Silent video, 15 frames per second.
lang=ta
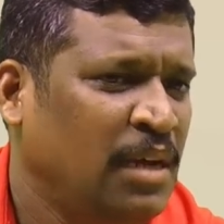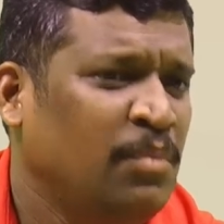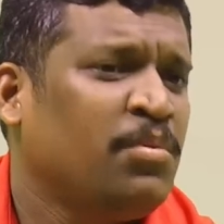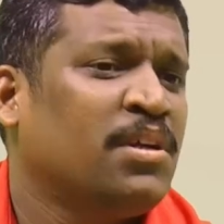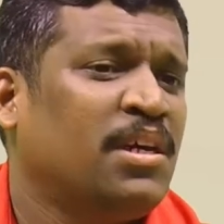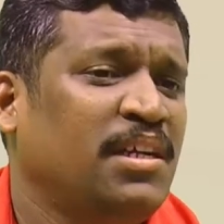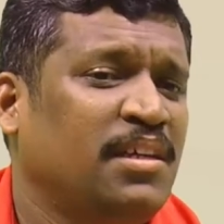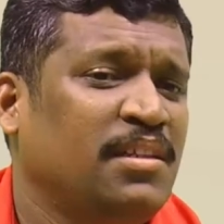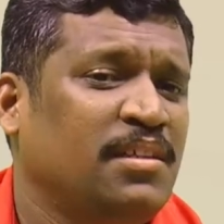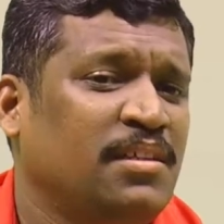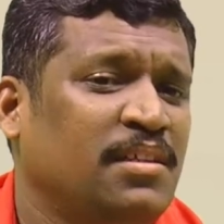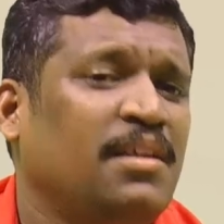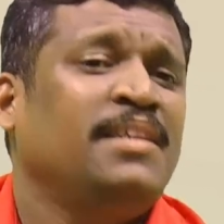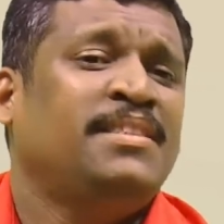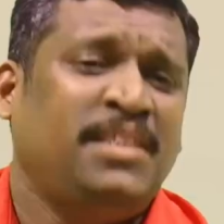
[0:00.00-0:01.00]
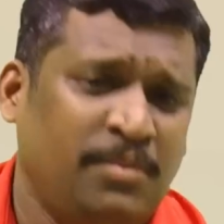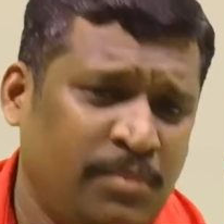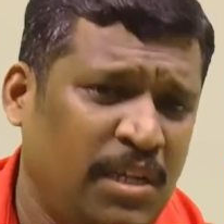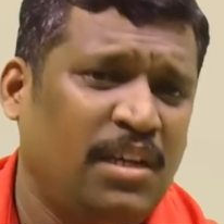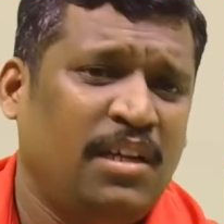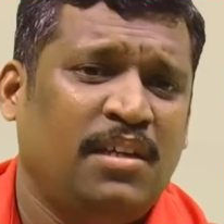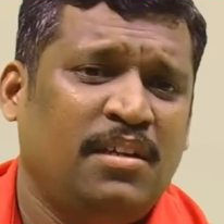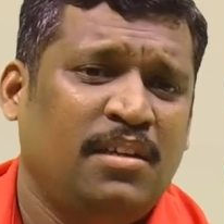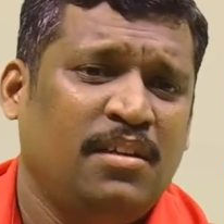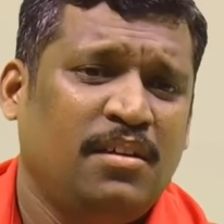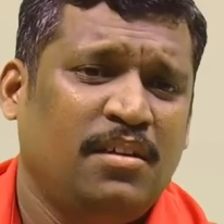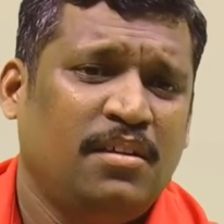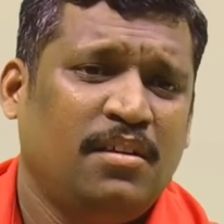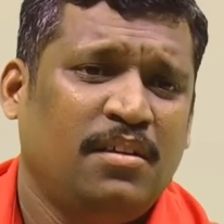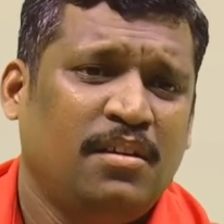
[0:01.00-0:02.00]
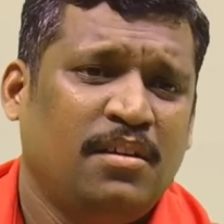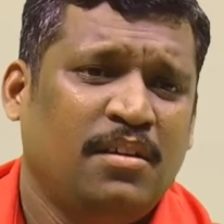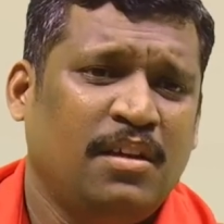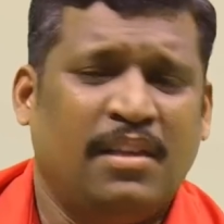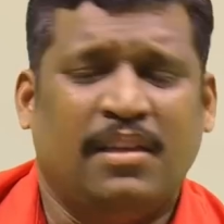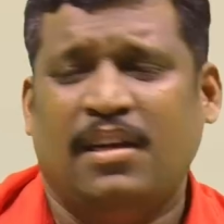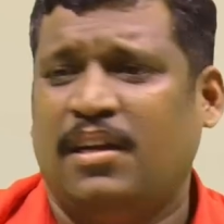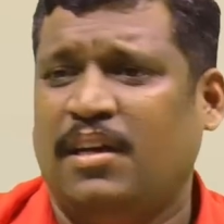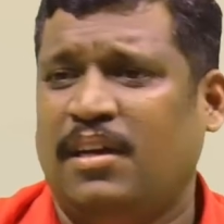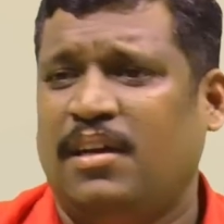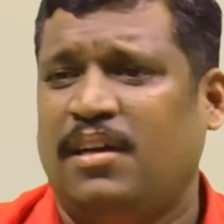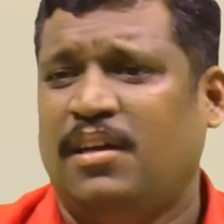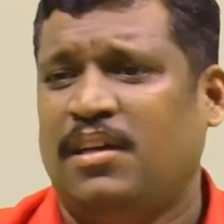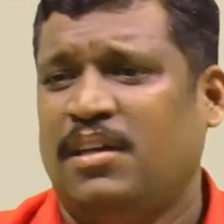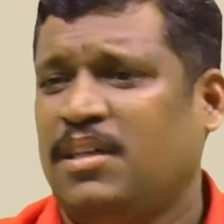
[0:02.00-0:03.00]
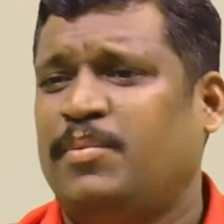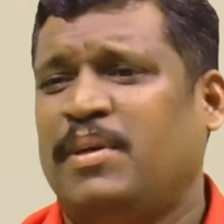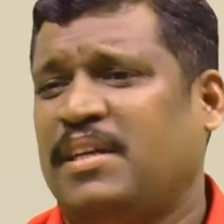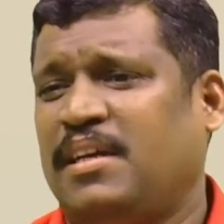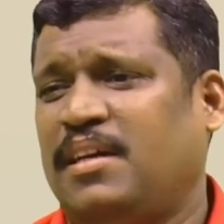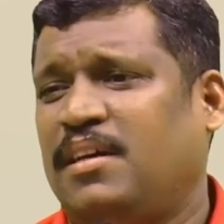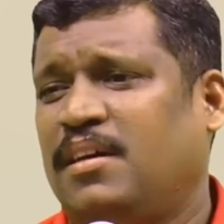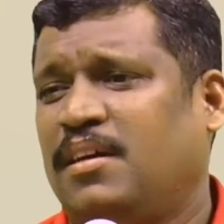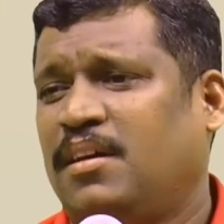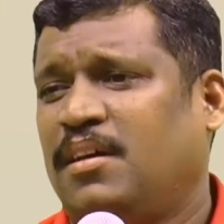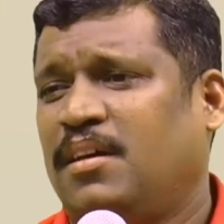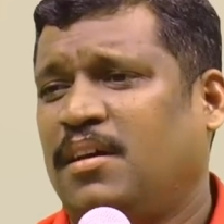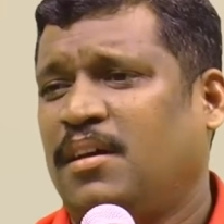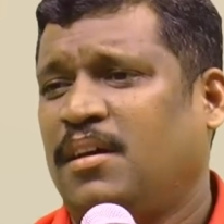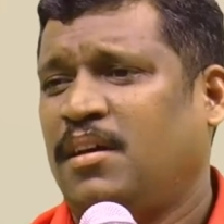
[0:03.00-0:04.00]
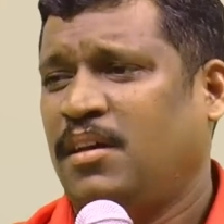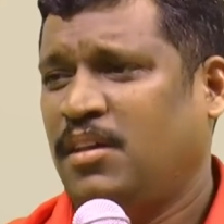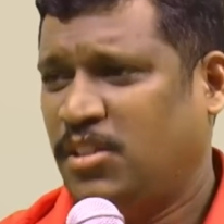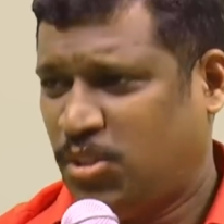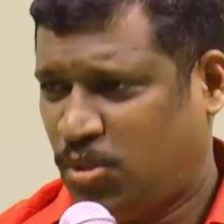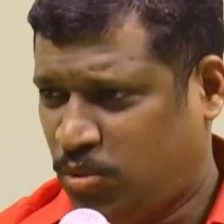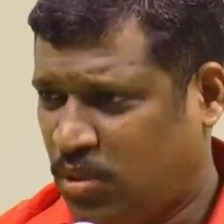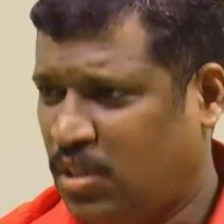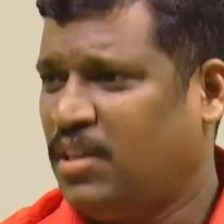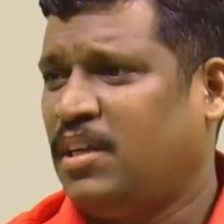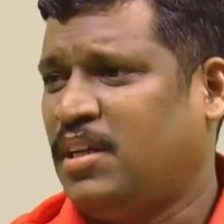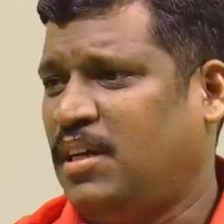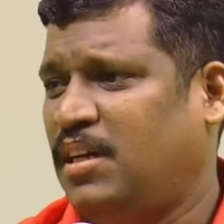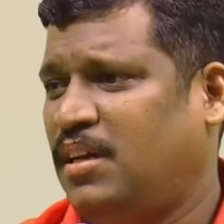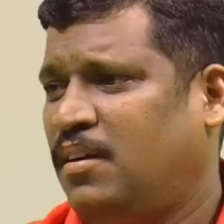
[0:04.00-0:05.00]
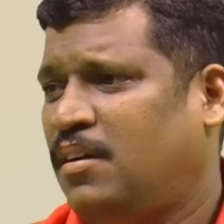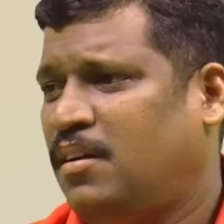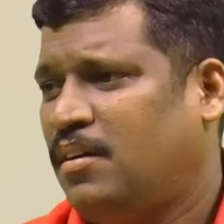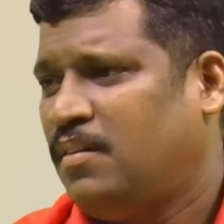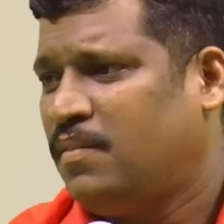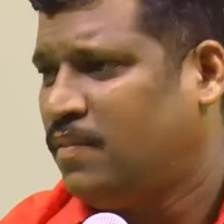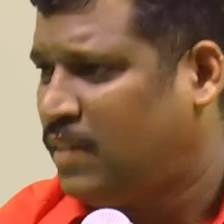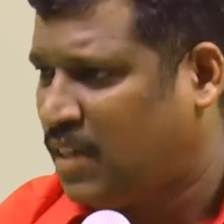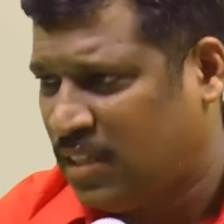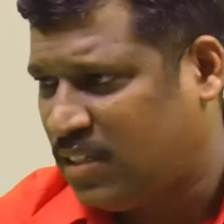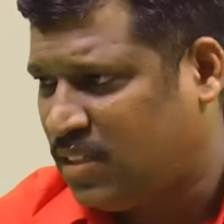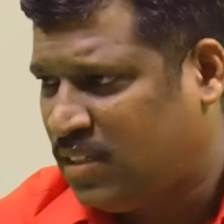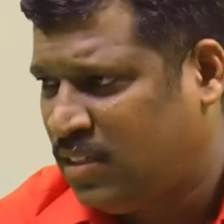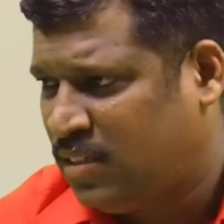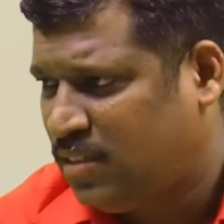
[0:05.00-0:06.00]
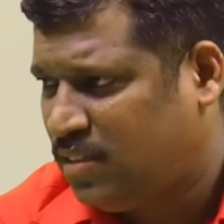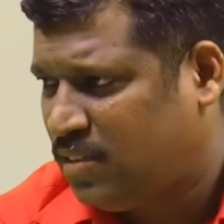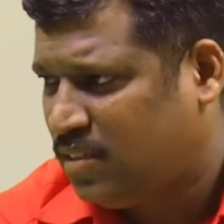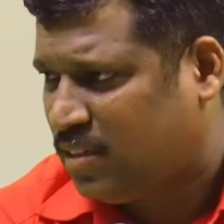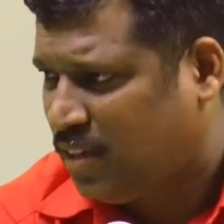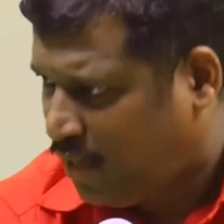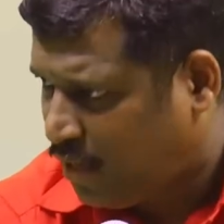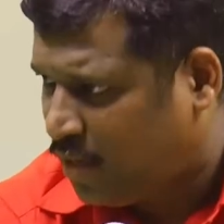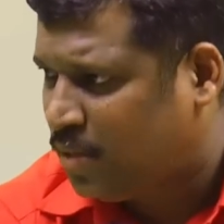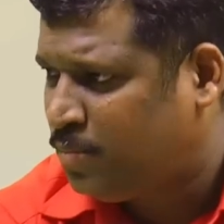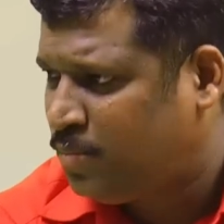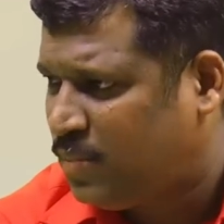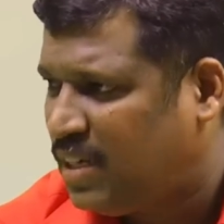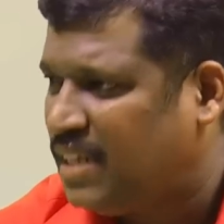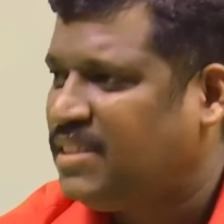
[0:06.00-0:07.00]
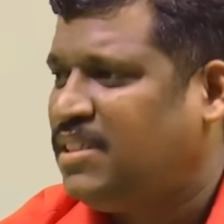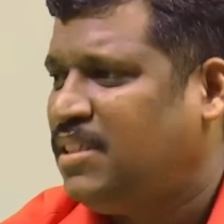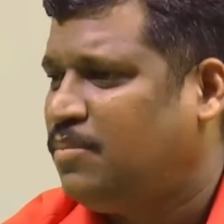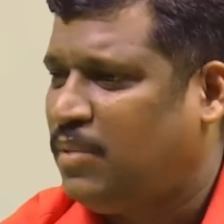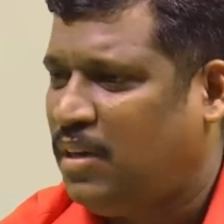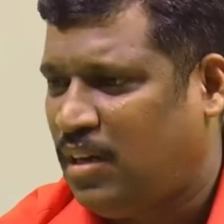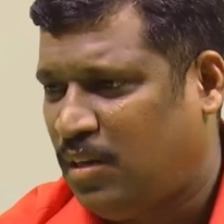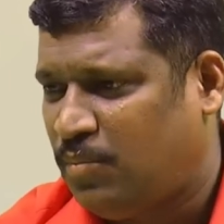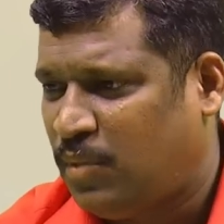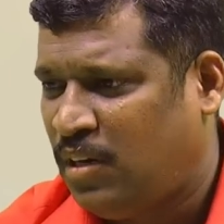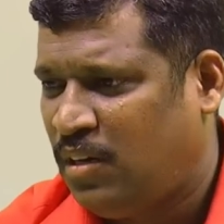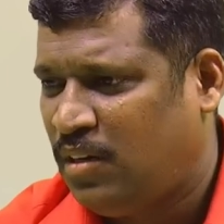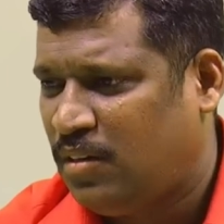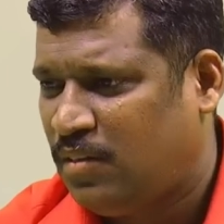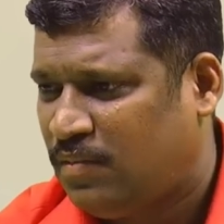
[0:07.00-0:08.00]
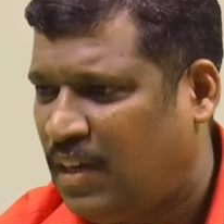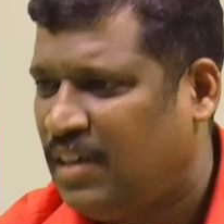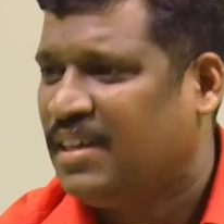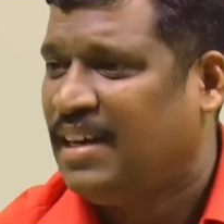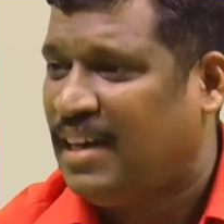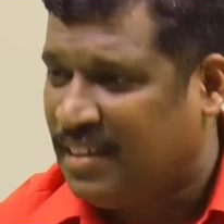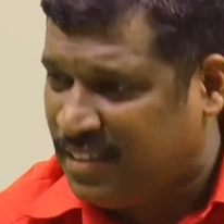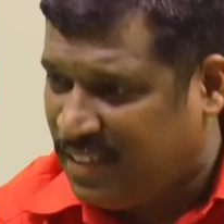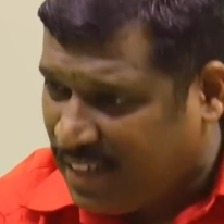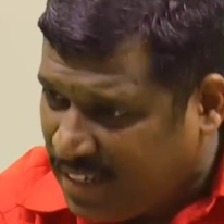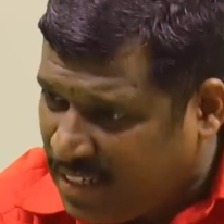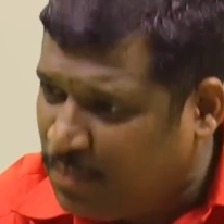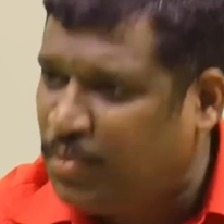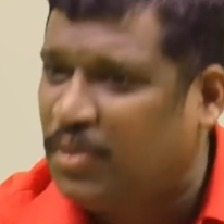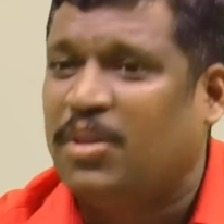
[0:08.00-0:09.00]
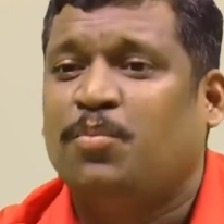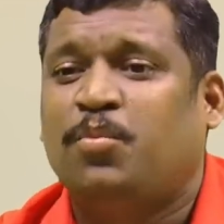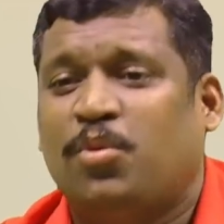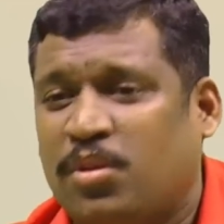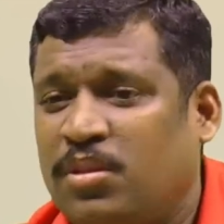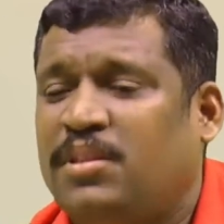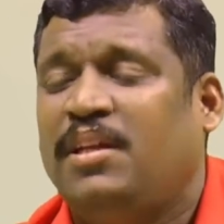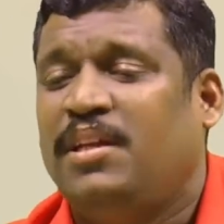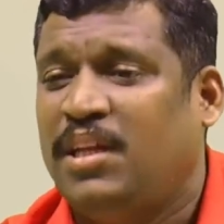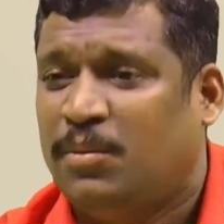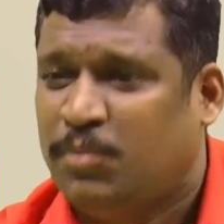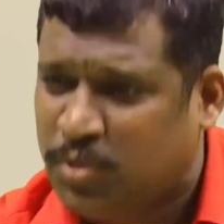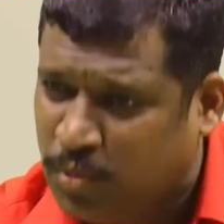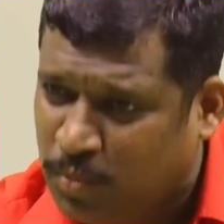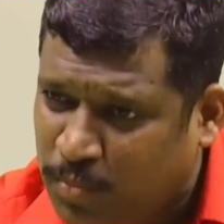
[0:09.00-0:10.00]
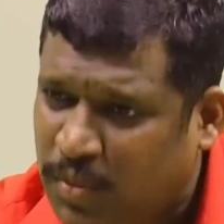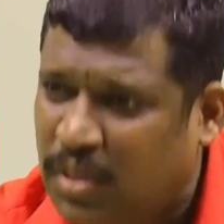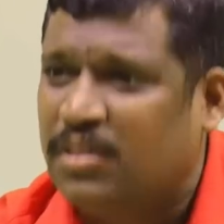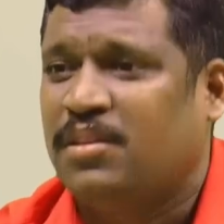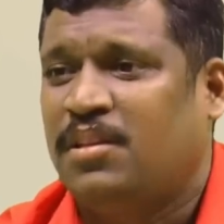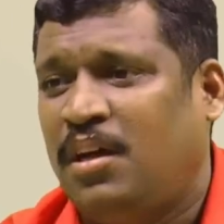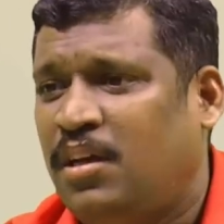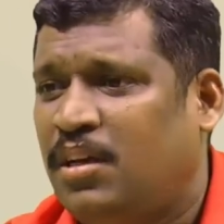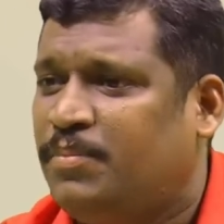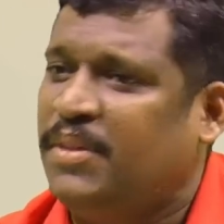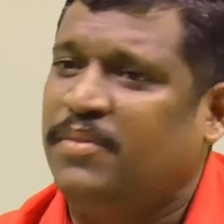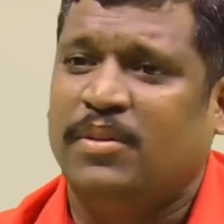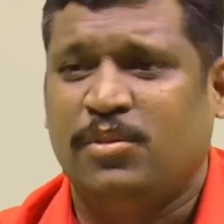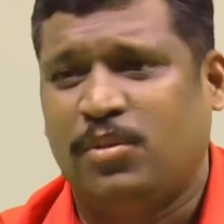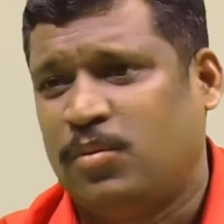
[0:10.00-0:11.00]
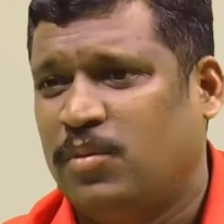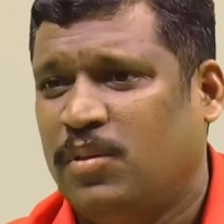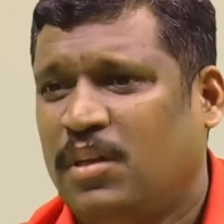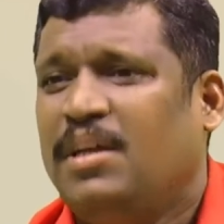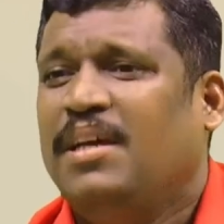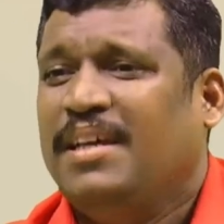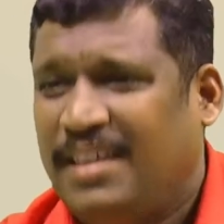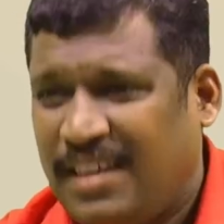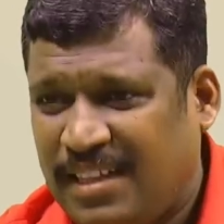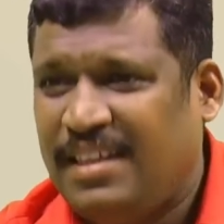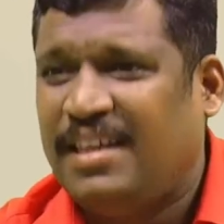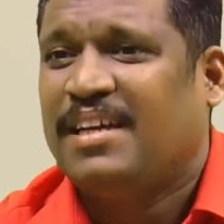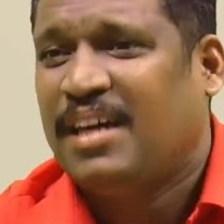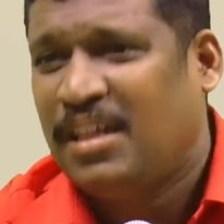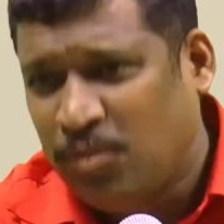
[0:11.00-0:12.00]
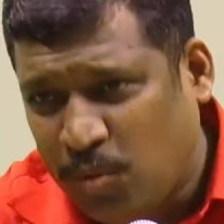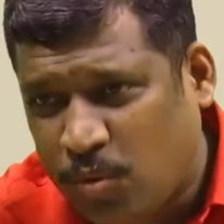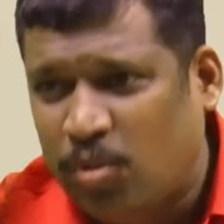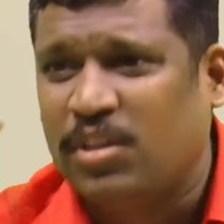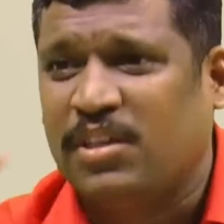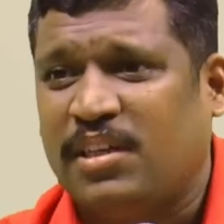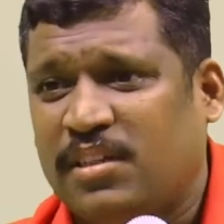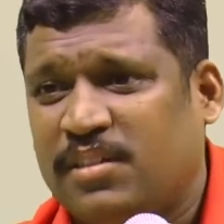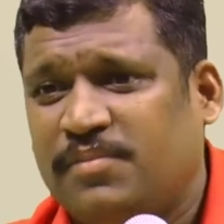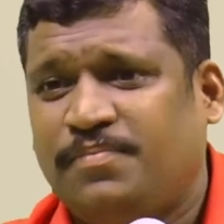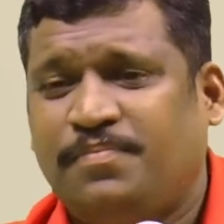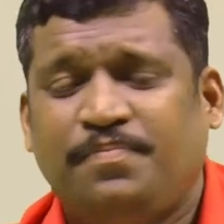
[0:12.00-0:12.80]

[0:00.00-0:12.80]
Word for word: ஏன் போர் அடிக்குது லட்சியமே இல்லை அதனால் இங்கே பாருங்கள் சுகநர வர்றதுக்கு காரணம் லட்சியம் இல்லாமல் வாழ்க்கையில் அடுத்து என்ன பண்ண போகிறோன்னு தெரியாமல் சும்மா இருந்தால் இப்படி வந்துடும் எதையாக்காவது ஓடுங்க